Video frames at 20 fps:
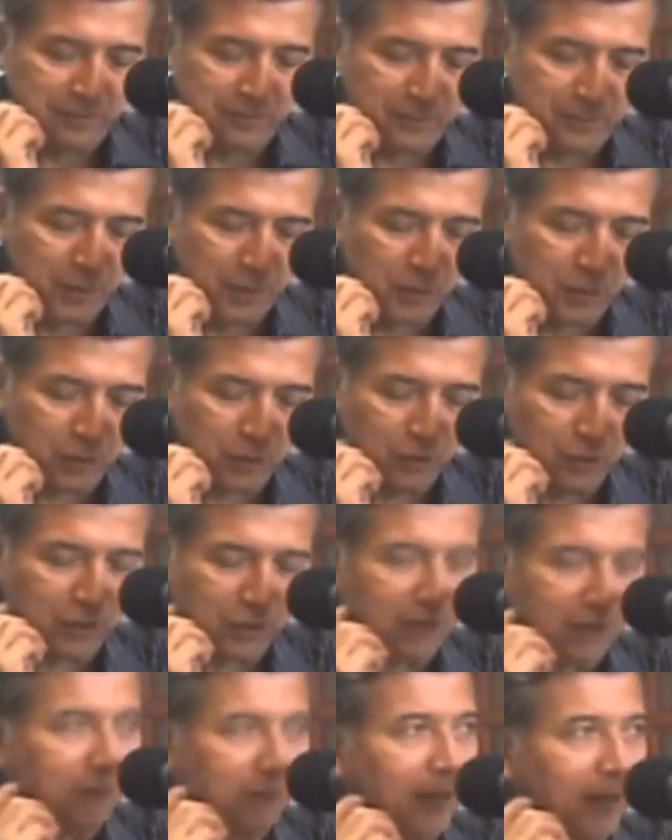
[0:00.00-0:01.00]
por los
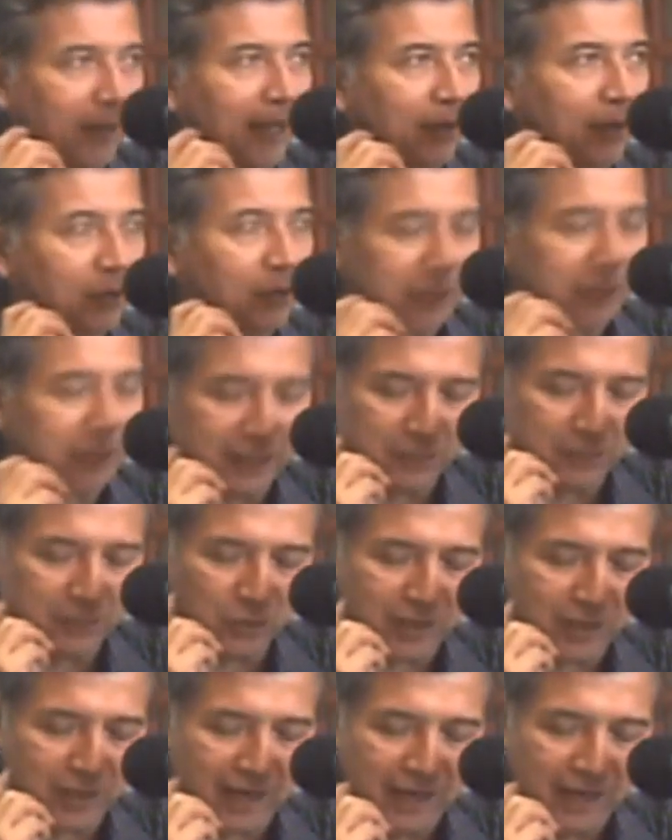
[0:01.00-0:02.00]
reflejos
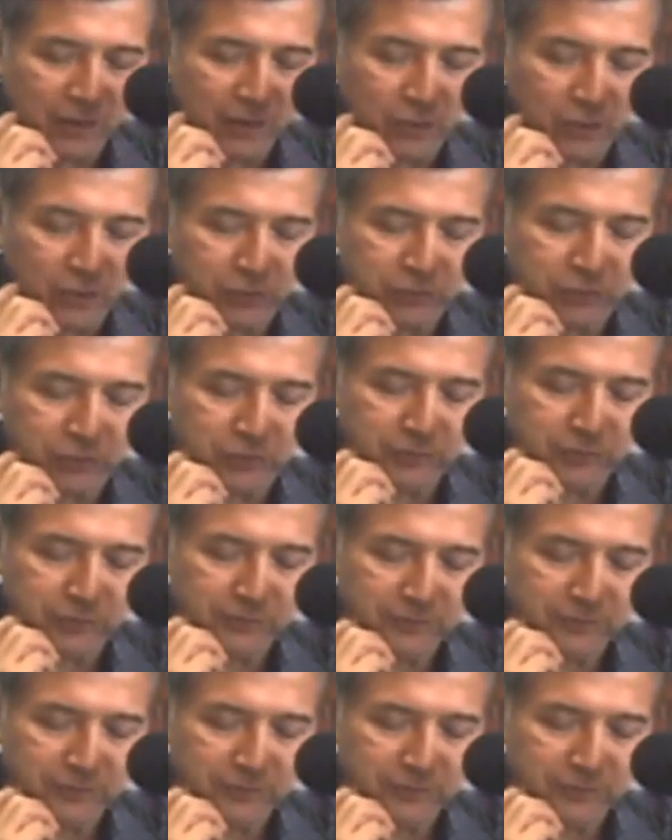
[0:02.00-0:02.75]
equivocados,